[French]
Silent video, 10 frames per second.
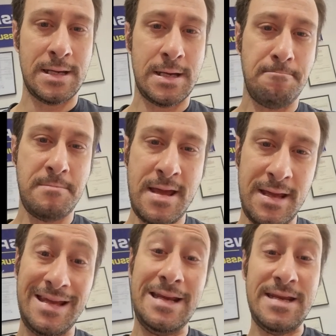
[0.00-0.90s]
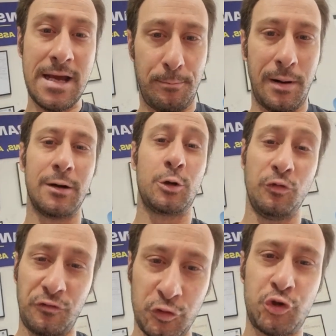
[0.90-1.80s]
Mais il n'y a pas que
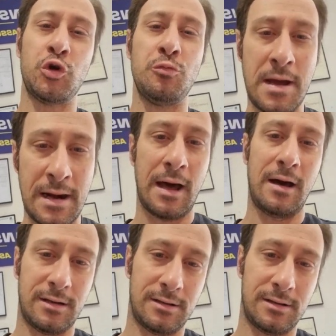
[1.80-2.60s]
ce chemin-là.